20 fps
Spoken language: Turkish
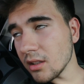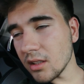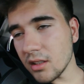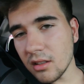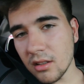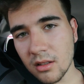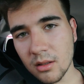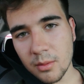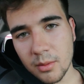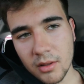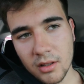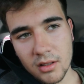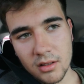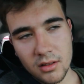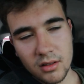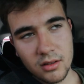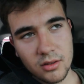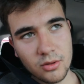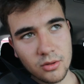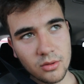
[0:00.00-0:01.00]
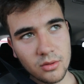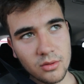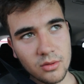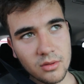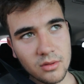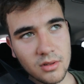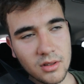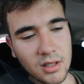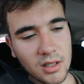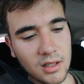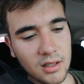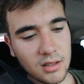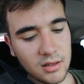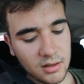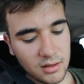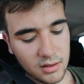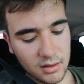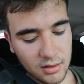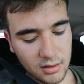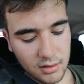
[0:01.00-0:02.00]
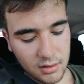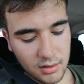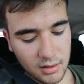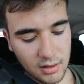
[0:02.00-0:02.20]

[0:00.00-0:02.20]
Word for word: neden araba yıkadık? Çünkü tarladaydık.